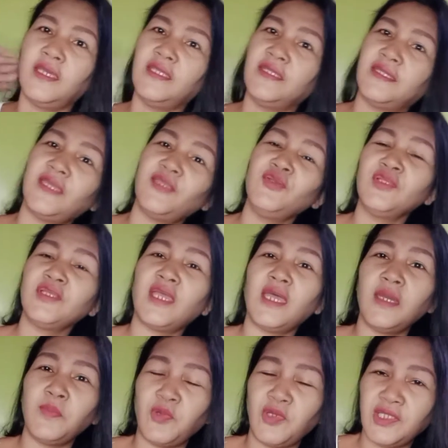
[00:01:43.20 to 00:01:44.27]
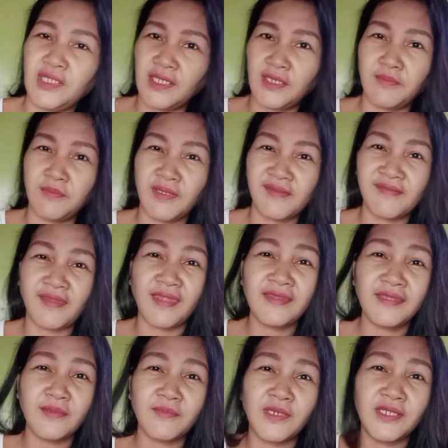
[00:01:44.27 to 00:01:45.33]
And ayun nga, pwede ka na
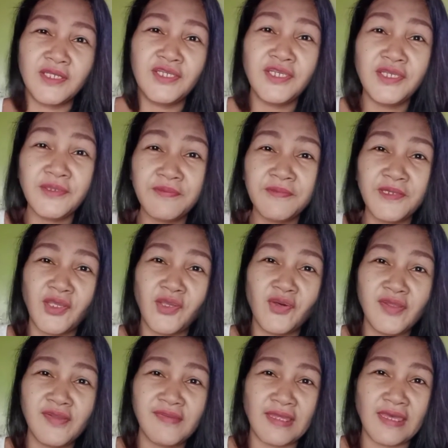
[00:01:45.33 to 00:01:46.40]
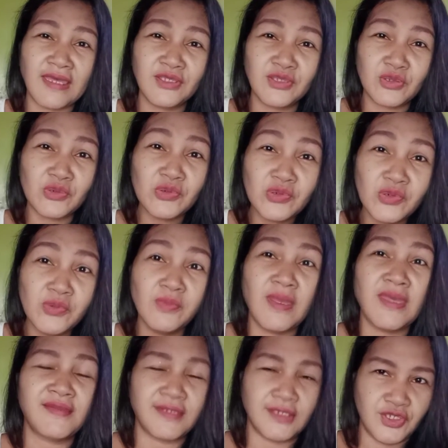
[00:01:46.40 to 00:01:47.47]
mag-send ng mga gift ngayon sa through
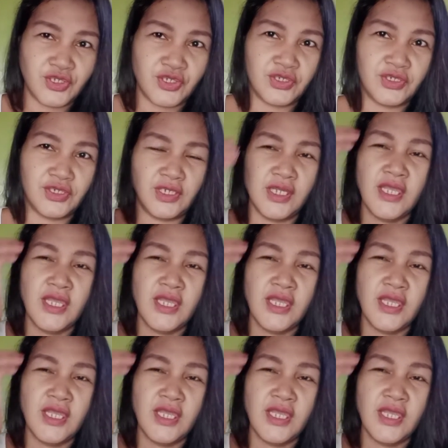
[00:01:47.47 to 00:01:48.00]
messenger.